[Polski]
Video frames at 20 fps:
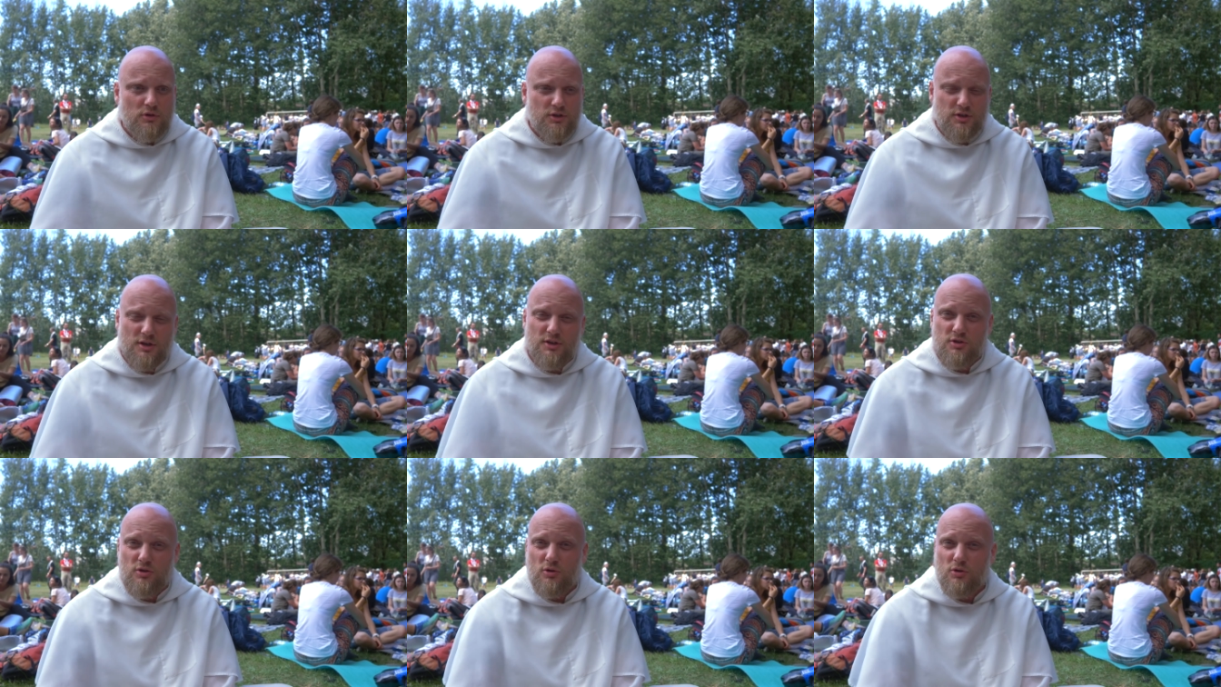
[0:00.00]
który
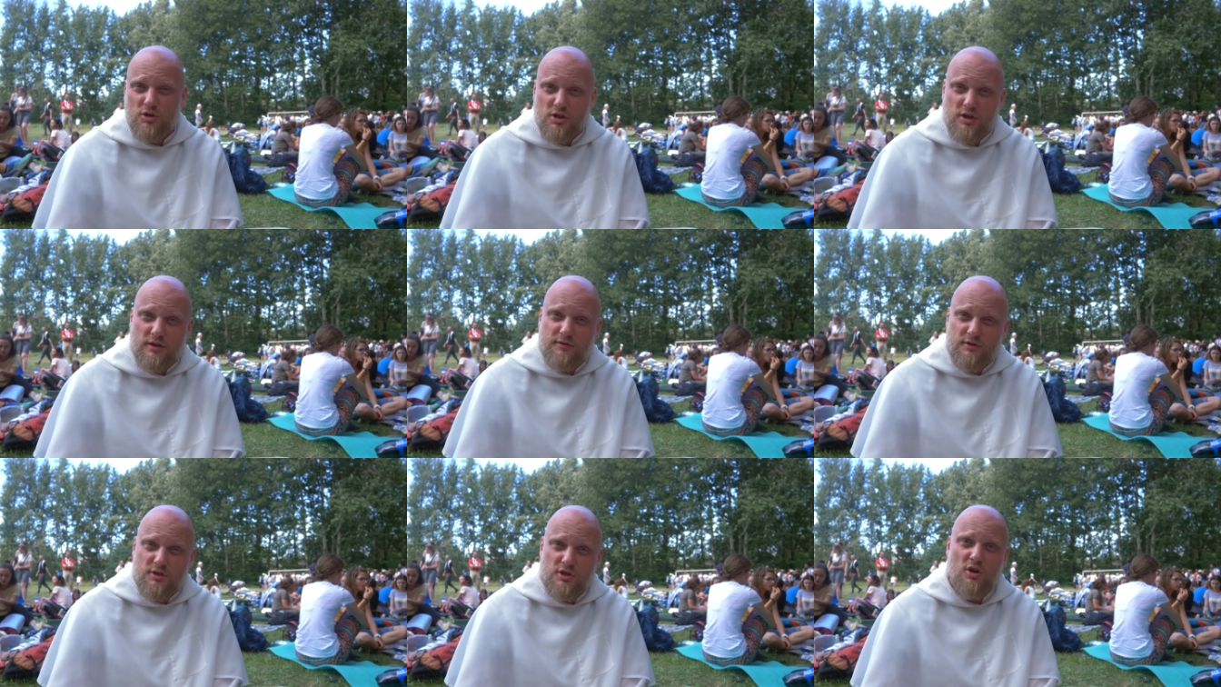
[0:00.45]
często
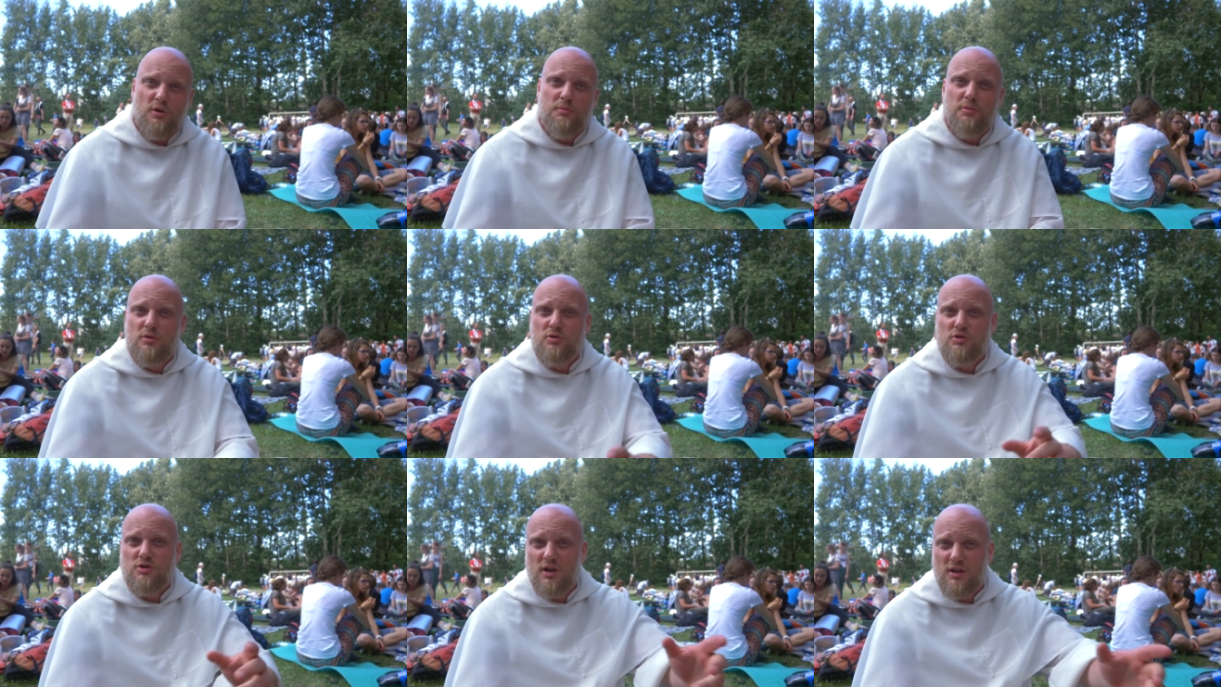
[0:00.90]
krzywdzi,
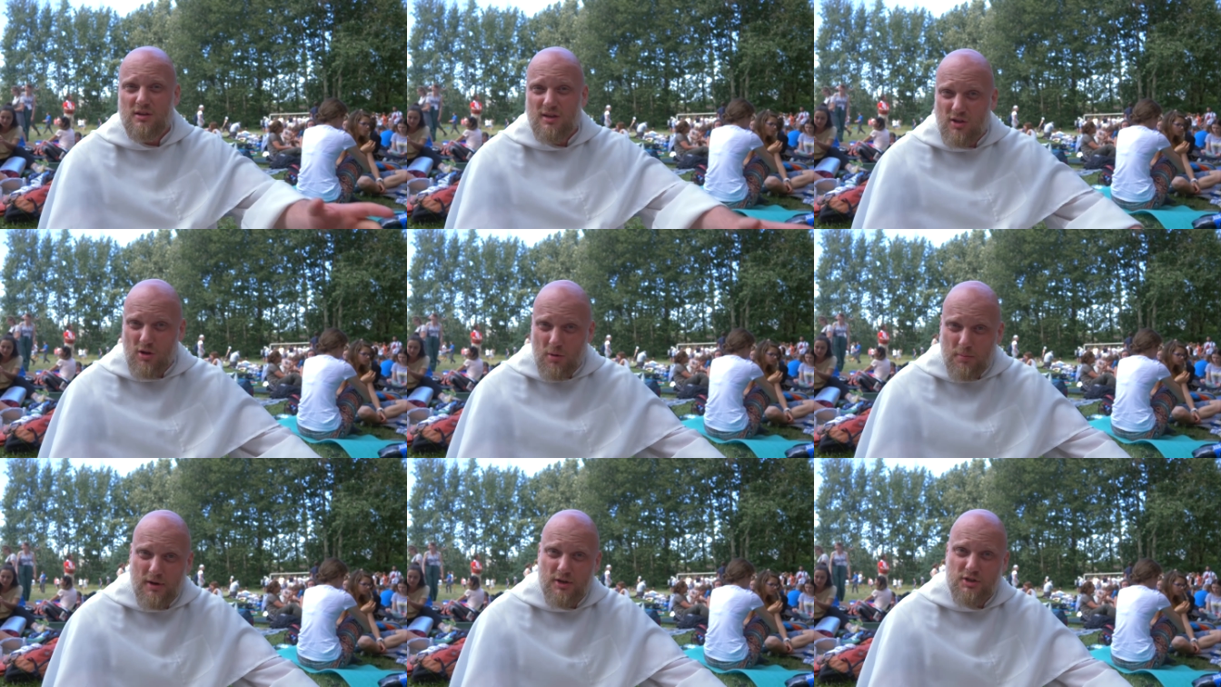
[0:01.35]
robi różne
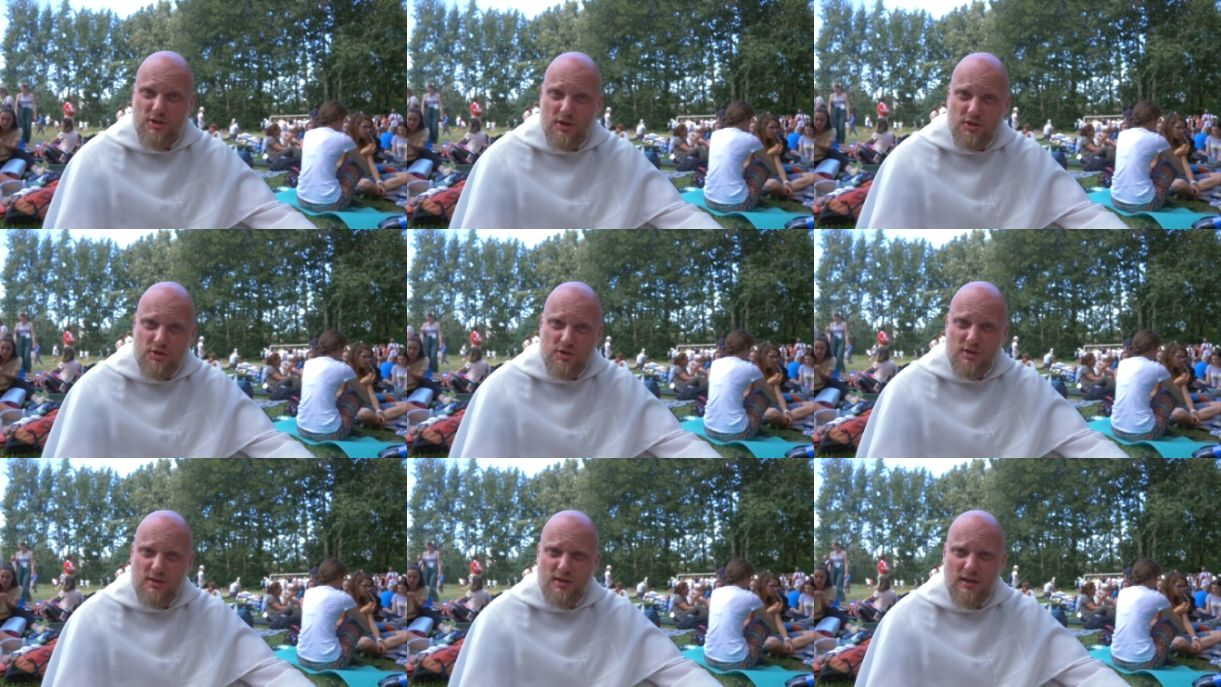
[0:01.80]
niedobre
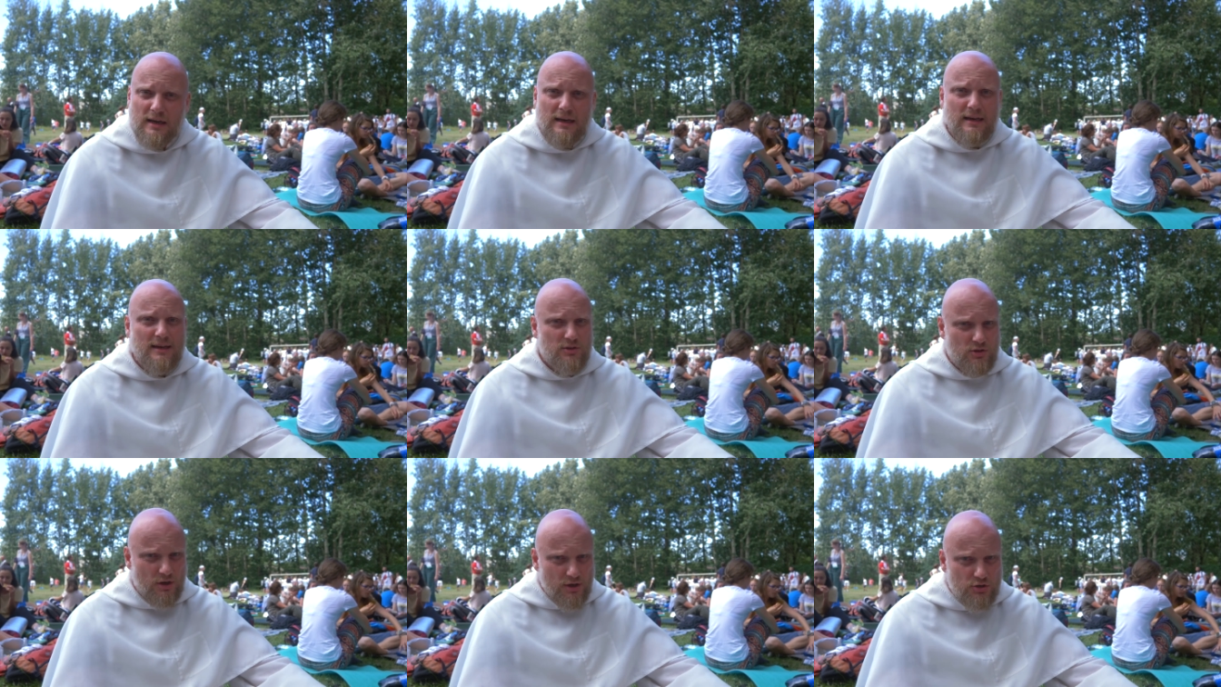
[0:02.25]
rzeczy,
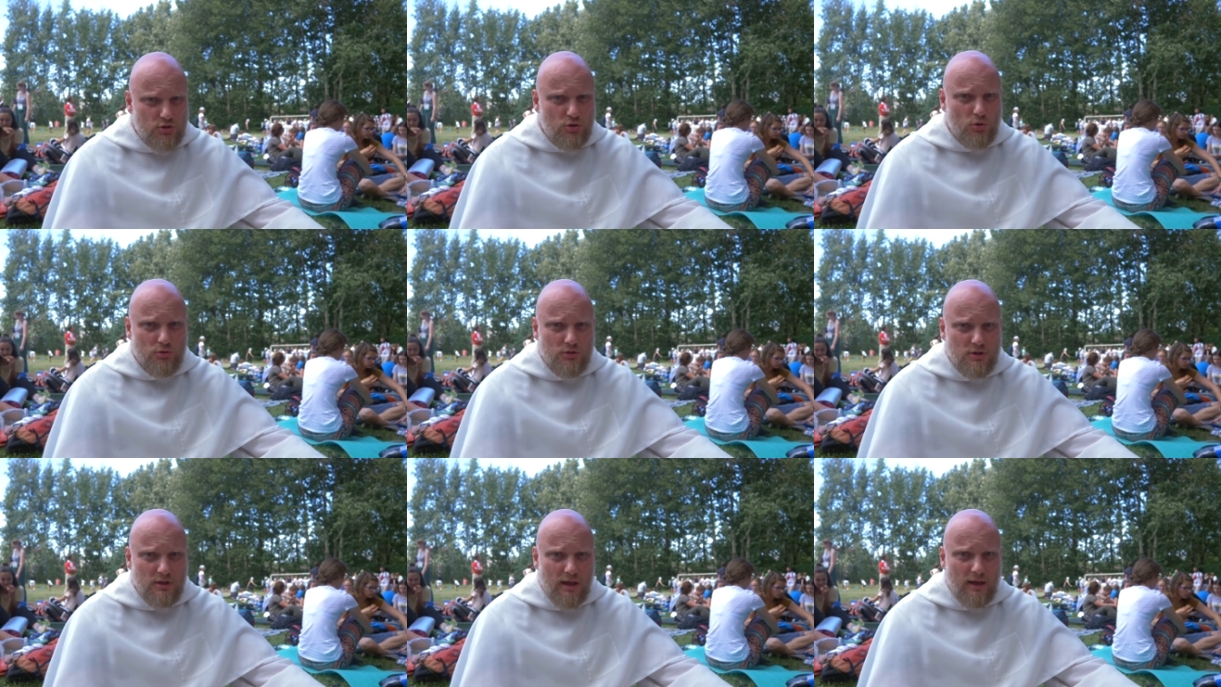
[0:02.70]
to jest
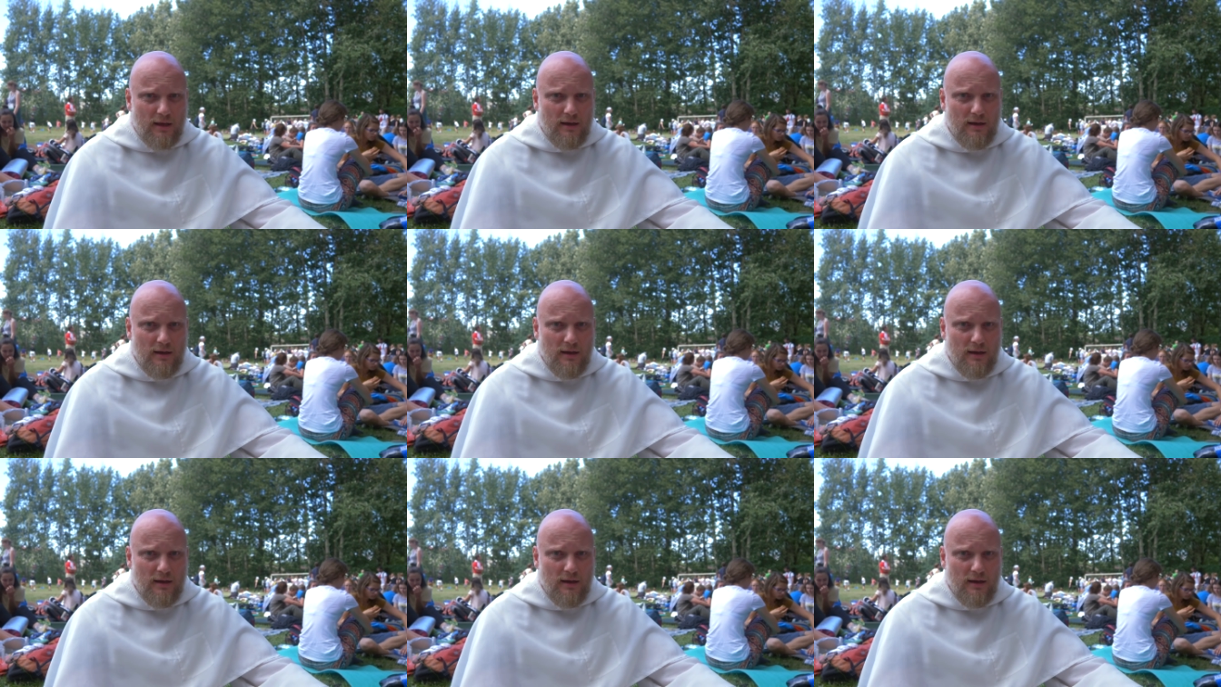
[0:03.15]
trudne.